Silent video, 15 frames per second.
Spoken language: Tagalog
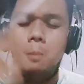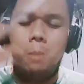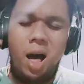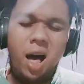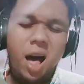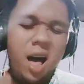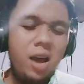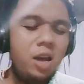
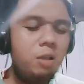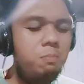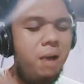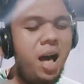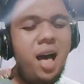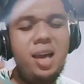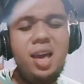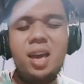bakit
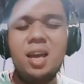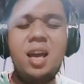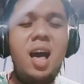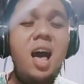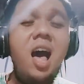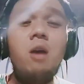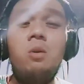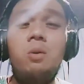ba
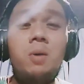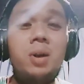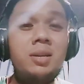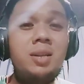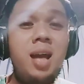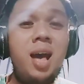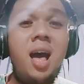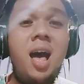ikaw ang
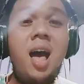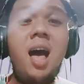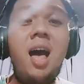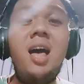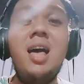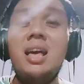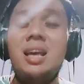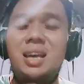
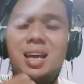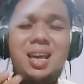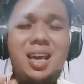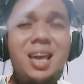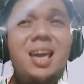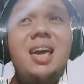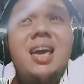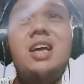
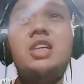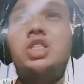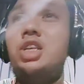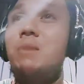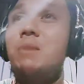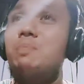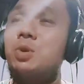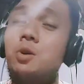naiisip
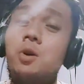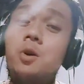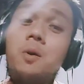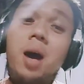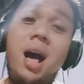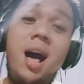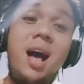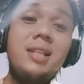ko
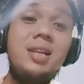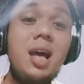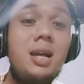at